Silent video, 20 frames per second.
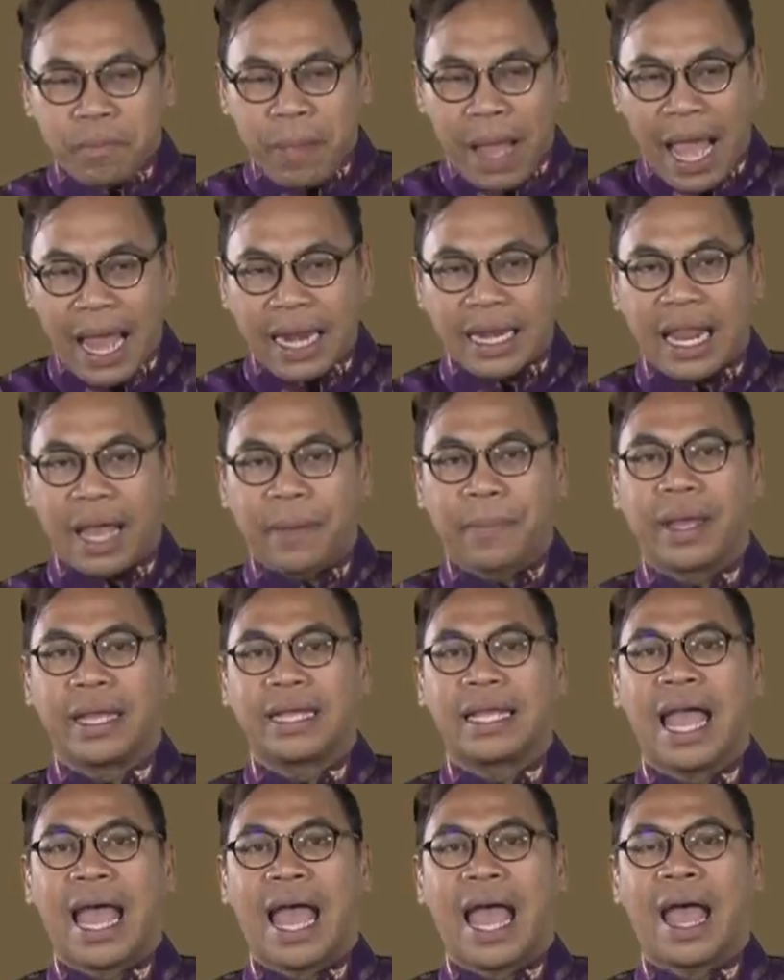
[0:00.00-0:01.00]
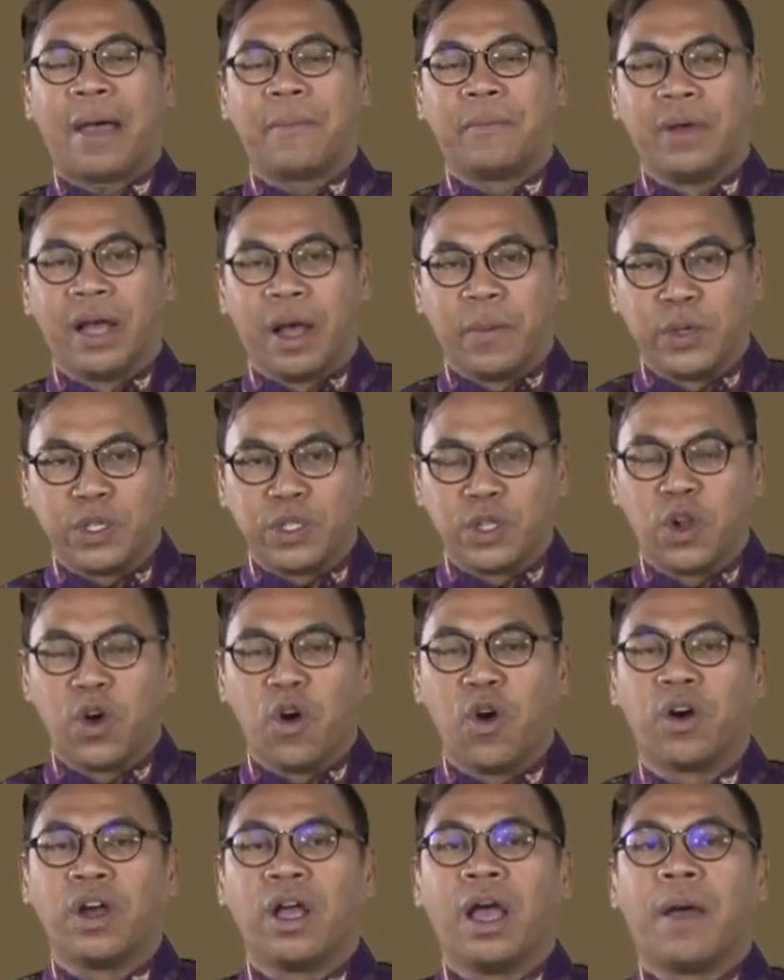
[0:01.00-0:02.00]
พระนางพญาเมืองพิษณุโล
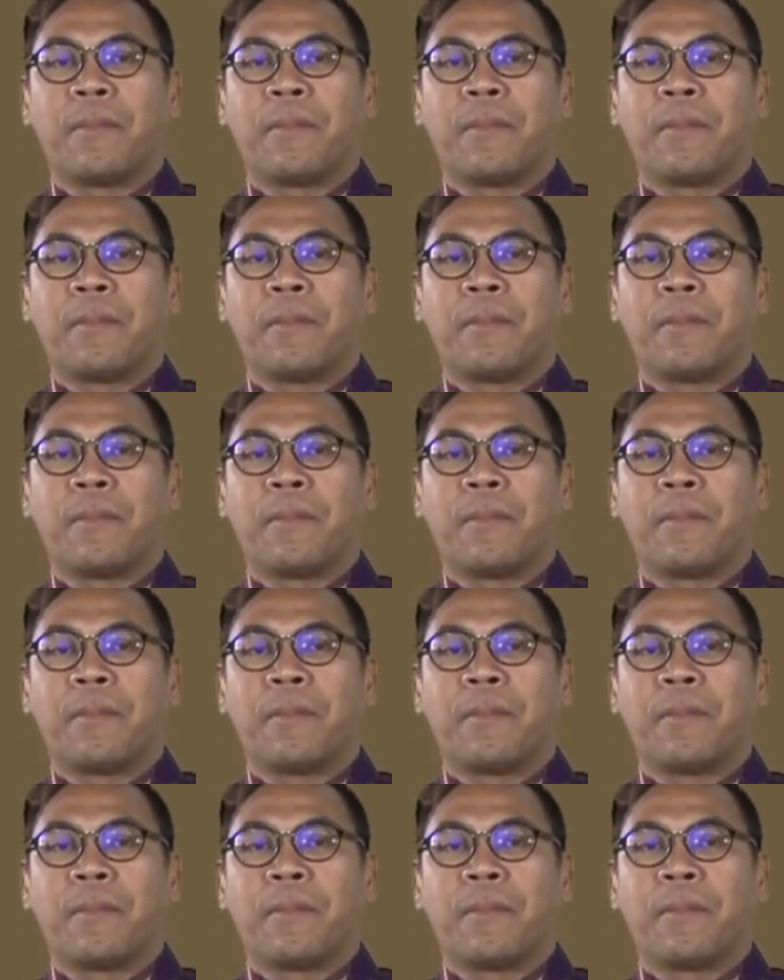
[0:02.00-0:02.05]
ก